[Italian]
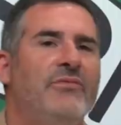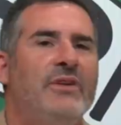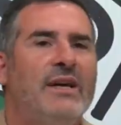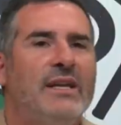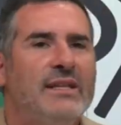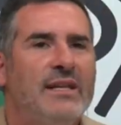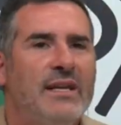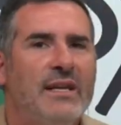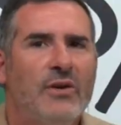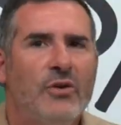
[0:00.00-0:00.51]

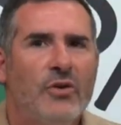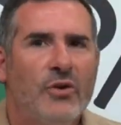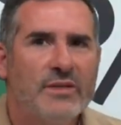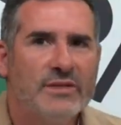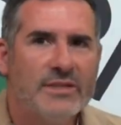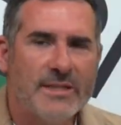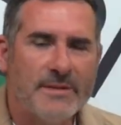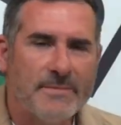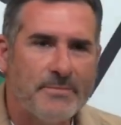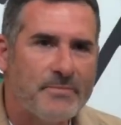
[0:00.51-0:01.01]
fare delle
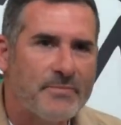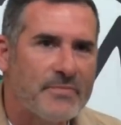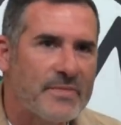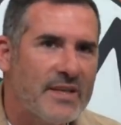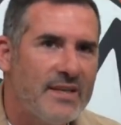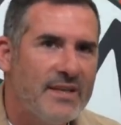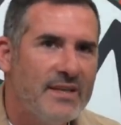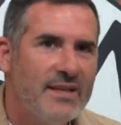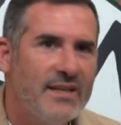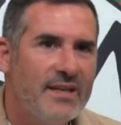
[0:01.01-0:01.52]
cose
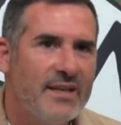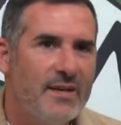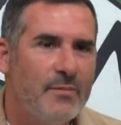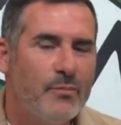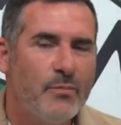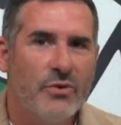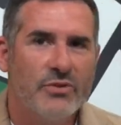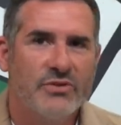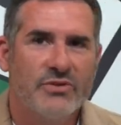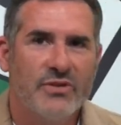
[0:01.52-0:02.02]
che
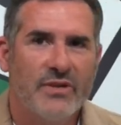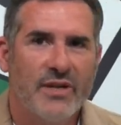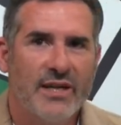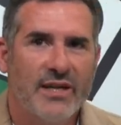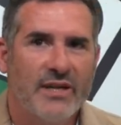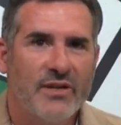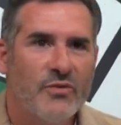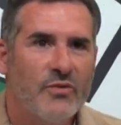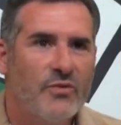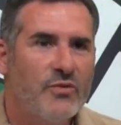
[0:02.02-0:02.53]
possono
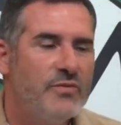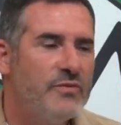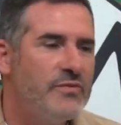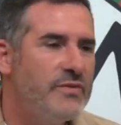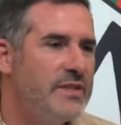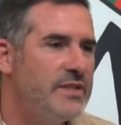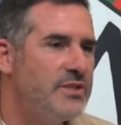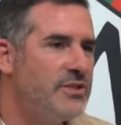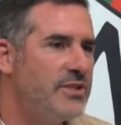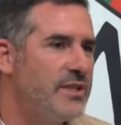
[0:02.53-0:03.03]
anche non
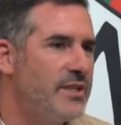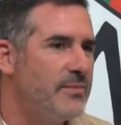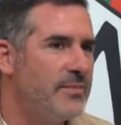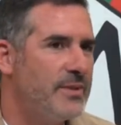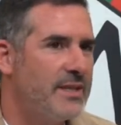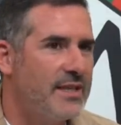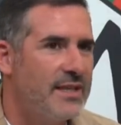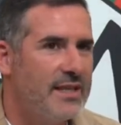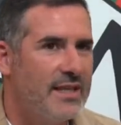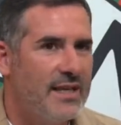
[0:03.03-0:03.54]
convincere.
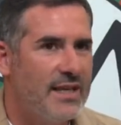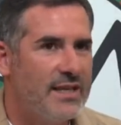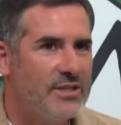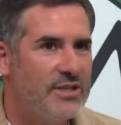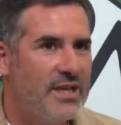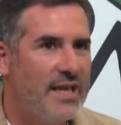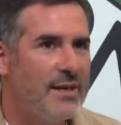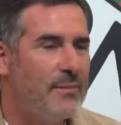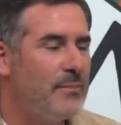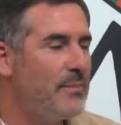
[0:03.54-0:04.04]
Perché no,
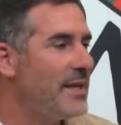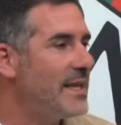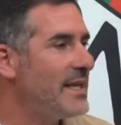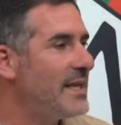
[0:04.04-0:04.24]
questa eh, cosa di